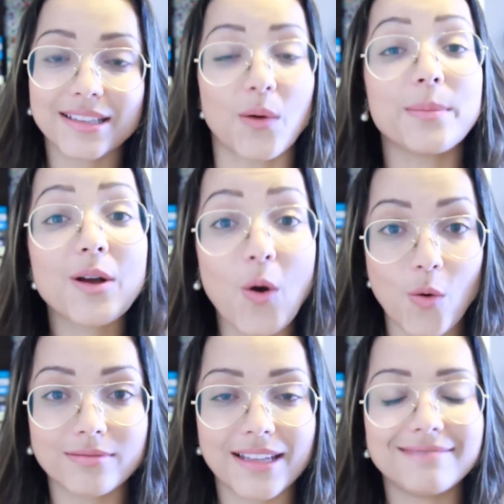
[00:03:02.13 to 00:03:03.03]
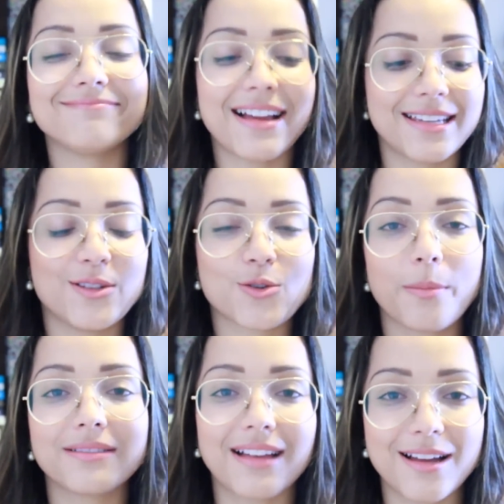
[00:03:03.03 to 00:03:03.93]
então me contem aqui nos
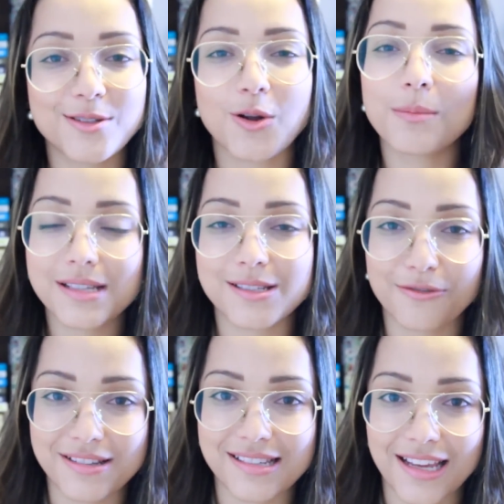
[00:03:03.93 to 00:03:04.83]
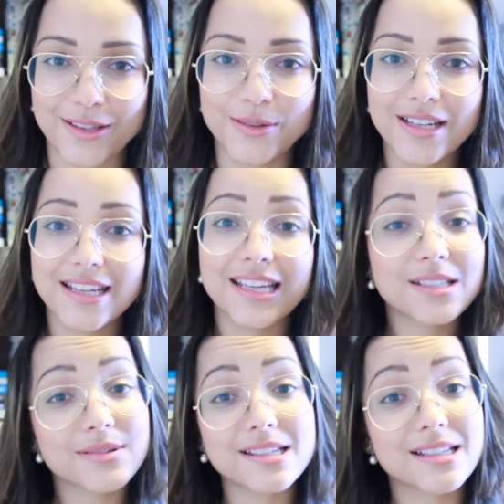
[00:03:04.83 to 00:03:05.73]
comentários como vocês estão fazendo e
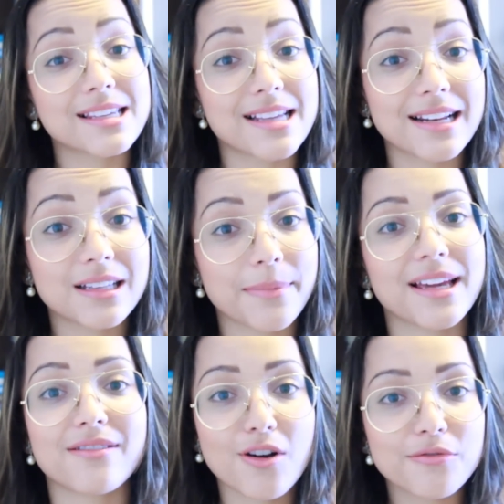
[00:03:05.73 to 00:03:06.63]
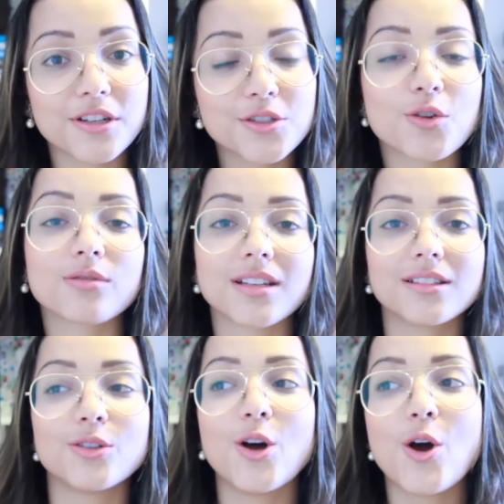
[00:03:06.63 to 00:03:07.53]
se vocês quiserem também gravar um vídeo
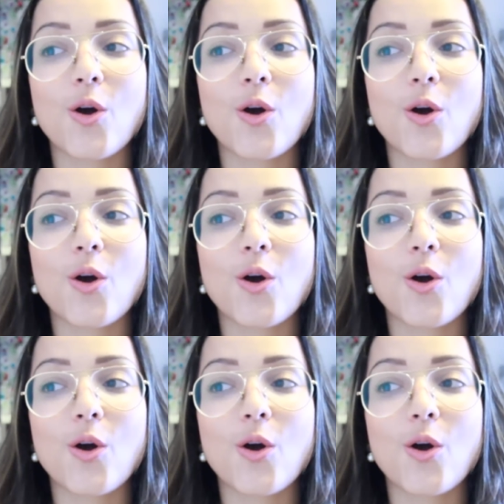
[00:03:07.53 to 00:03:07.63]
contando